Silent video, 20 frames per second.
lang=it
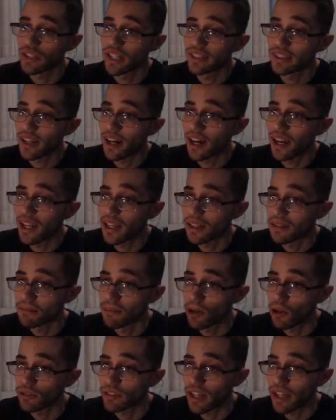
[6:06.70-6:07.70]
Di Natale,
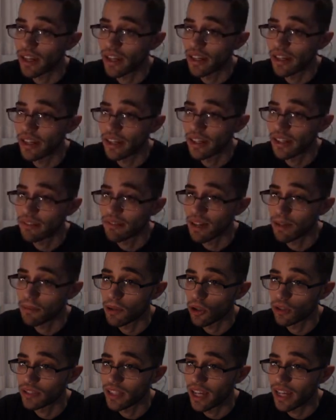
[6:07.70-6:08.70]
Balotelli. Vai
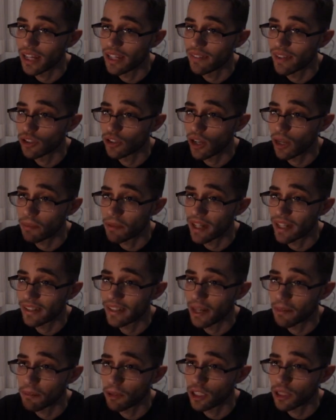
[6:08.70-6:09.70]
Balotelli, vanno a
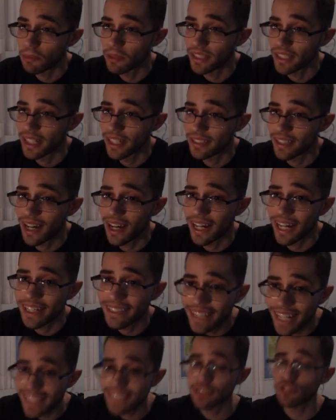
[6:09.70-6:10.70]
perdere, pace per Di Natale. Natale,
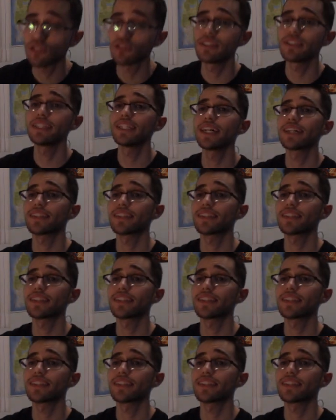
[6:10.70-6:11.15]
il destro di Di